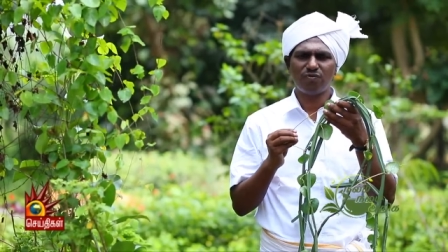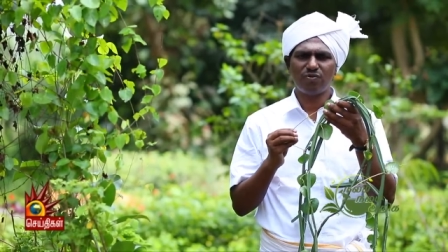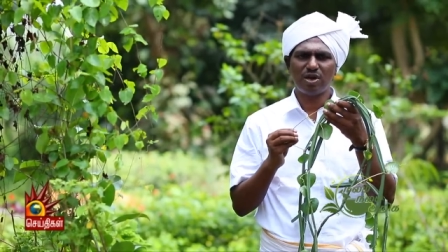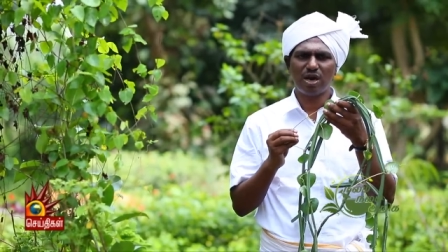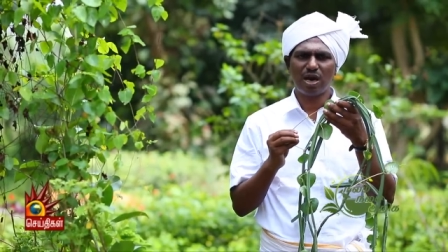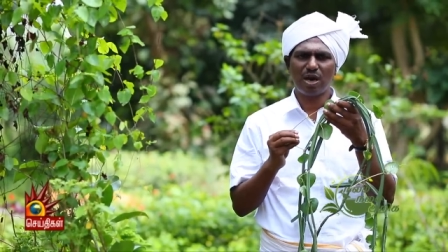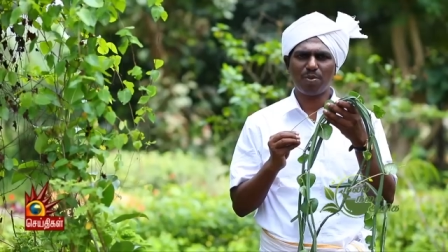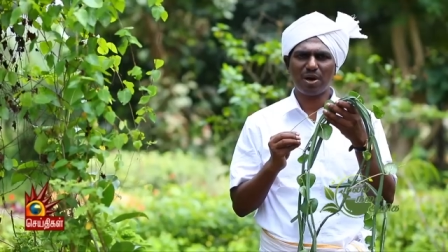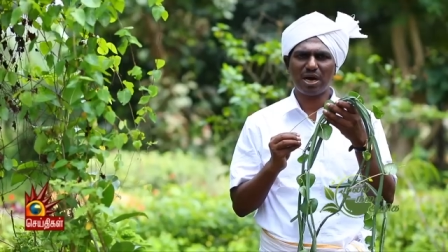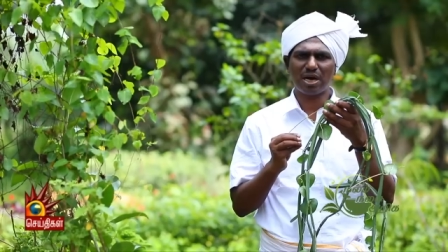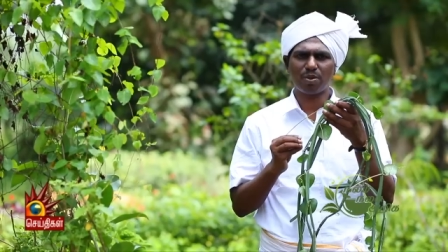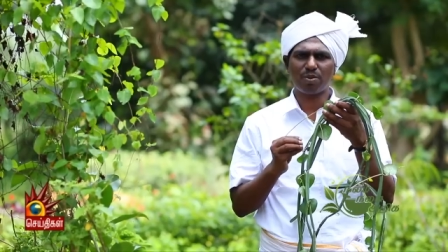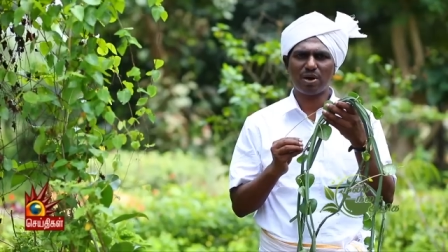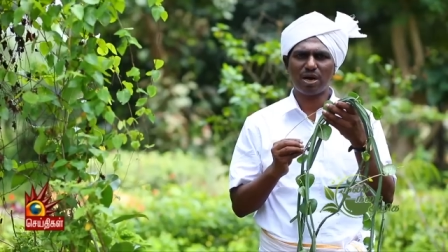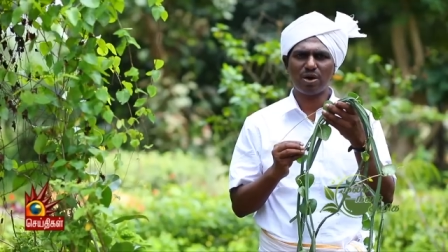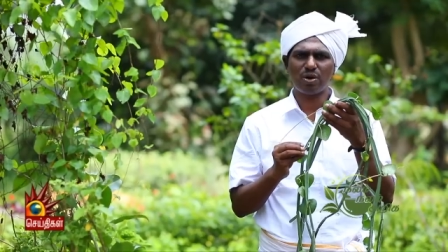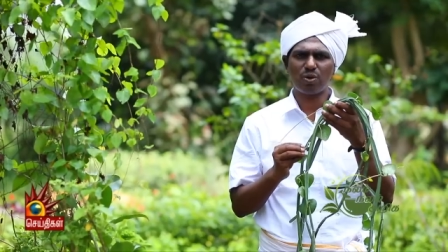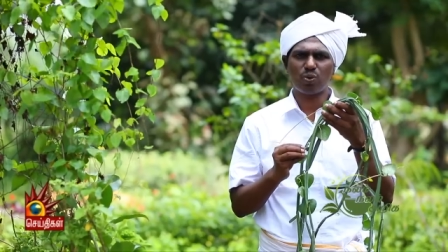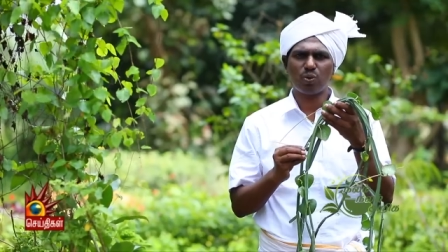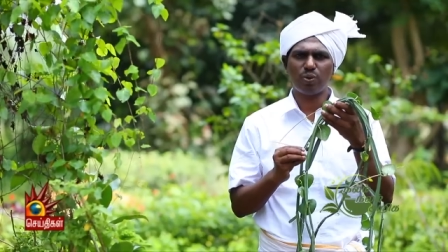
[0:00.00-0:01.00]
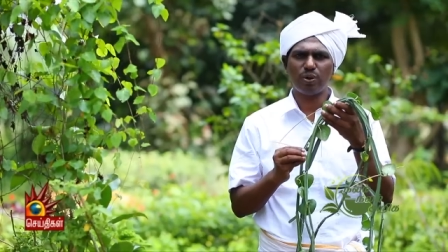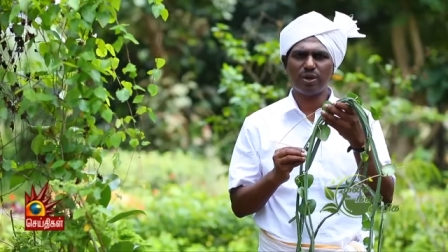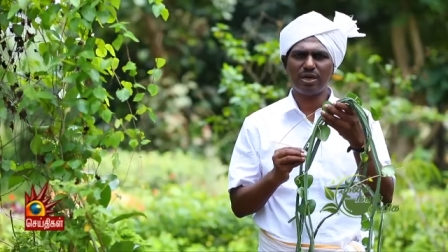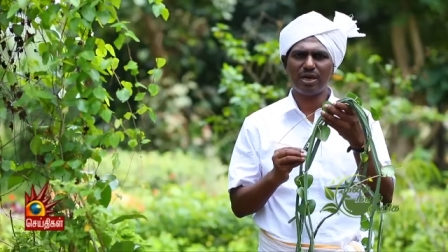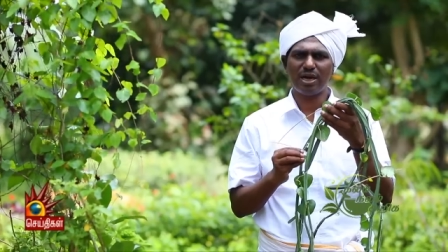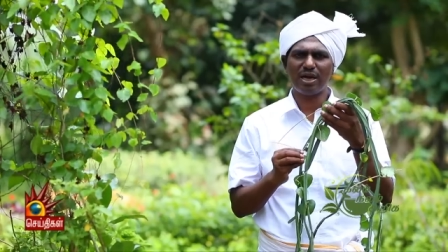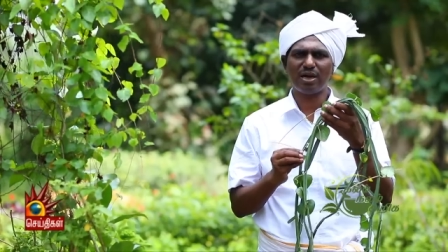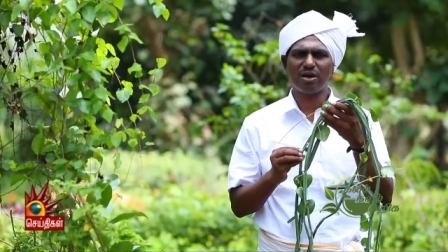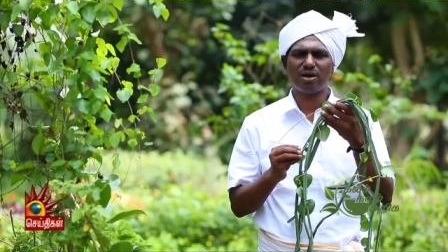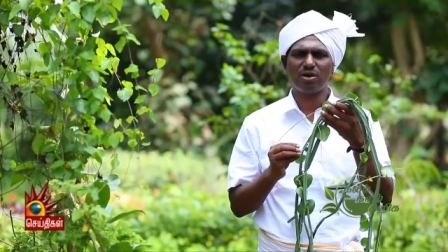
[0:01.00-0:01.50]

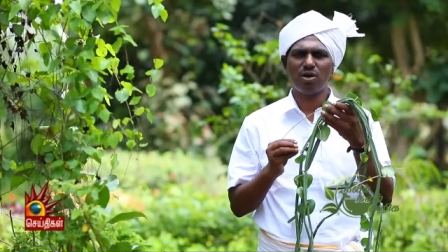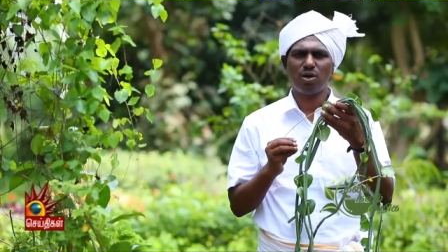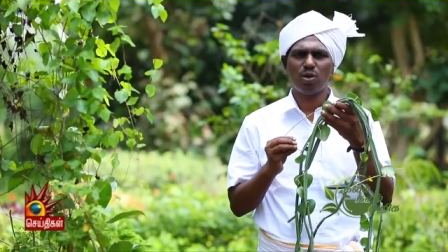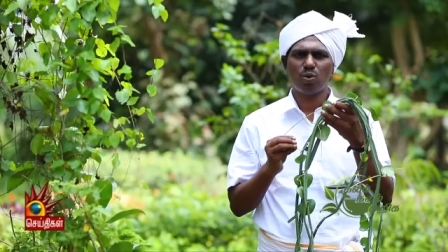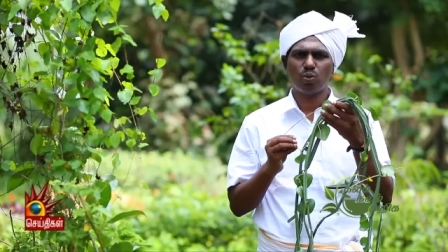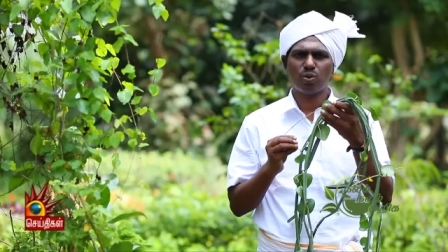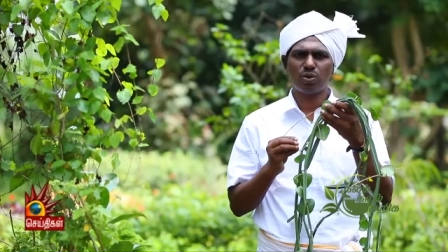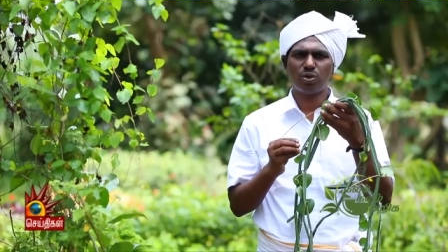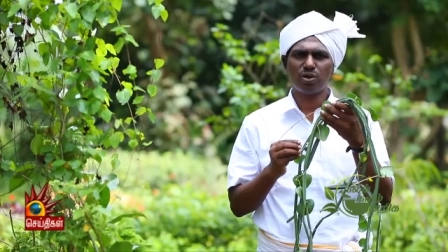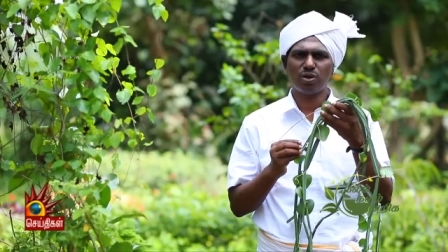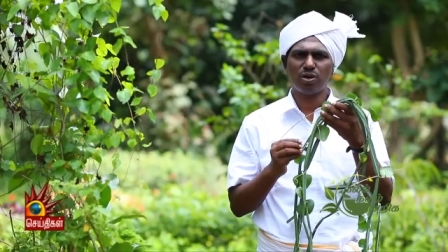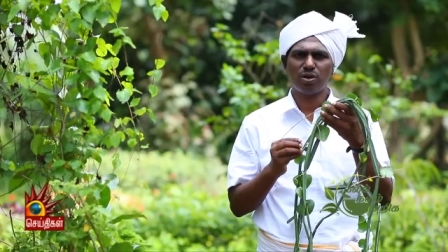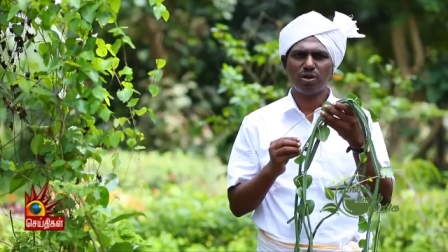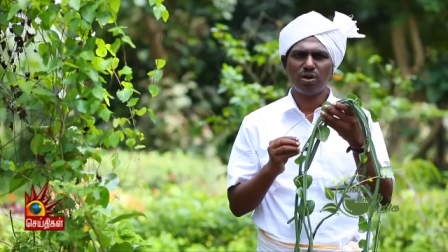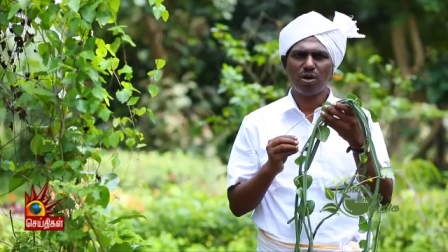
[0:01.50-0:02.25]
வியாபாரமாகக்கூடிய ஒரு